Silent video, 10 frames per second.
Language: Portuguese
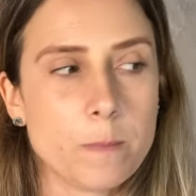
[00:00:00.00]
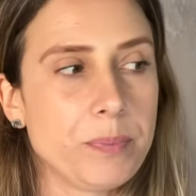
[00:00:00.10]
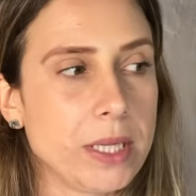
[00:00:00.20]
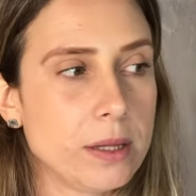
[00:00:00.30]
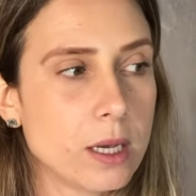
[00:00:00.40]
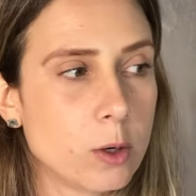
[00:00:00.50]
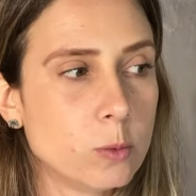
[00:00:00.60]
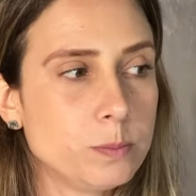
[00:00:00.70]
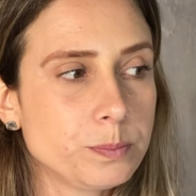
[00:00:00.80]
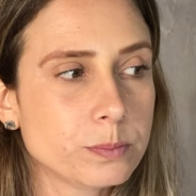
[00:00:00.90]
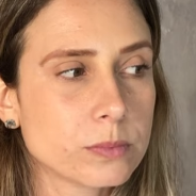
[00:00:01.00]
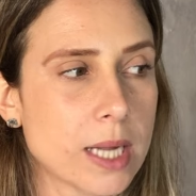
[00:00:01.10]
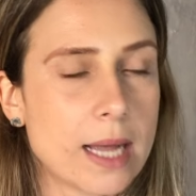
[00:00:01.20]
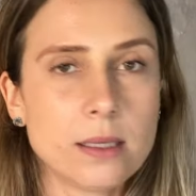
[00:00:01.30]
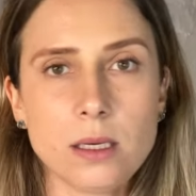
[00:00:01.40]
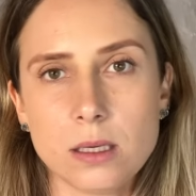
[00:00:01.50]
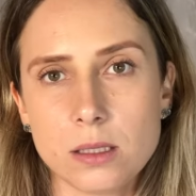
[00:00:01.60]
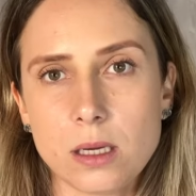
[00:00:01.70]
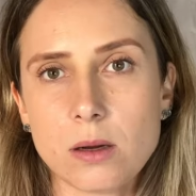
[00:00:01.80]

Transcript: Então, a Adriana,